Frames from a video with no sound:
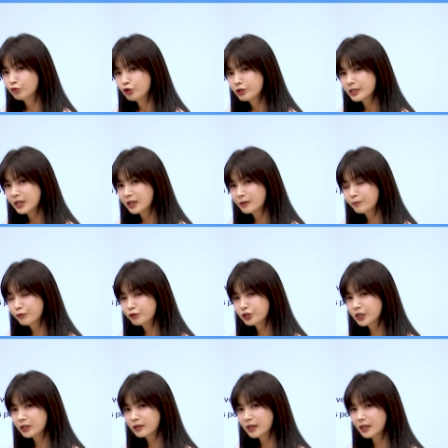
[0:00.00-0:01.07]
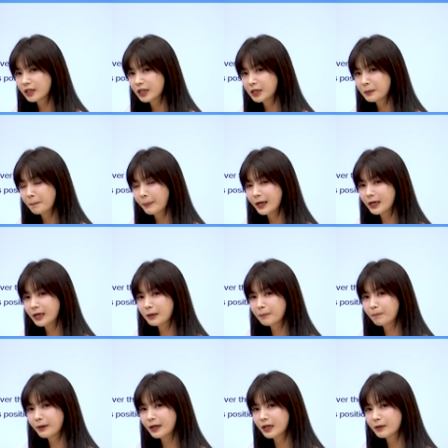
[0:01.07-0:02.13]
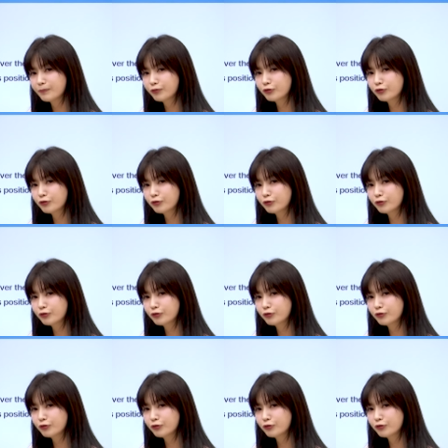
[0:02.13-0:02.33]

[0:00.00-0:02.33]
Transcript: 문제를 푸실 때는 빨리빨리